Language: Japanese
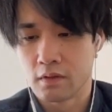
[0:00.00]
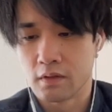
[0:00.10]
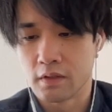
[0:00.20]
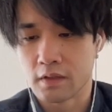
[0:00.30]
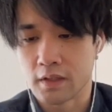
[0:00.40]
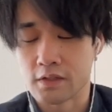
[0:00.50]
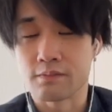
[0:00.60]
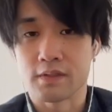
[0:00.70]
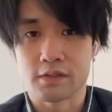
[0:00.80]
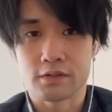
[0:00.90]
威嚇
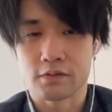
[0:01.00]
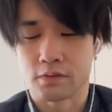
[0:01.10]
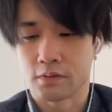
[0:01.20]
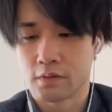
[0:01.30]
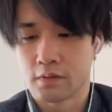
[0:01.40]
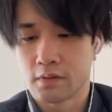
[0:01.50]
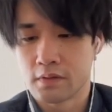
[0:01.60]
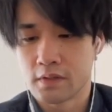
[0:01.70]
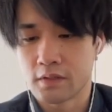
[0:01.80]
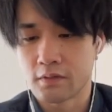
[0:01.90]
します
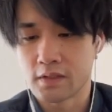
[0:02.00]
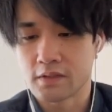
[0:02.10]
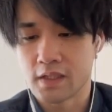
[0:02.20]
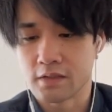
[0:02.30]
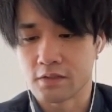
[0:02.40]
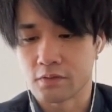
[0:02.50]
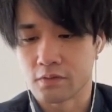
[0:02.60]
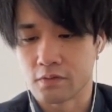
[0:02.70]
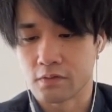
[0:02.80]
でとりあえず炭治郎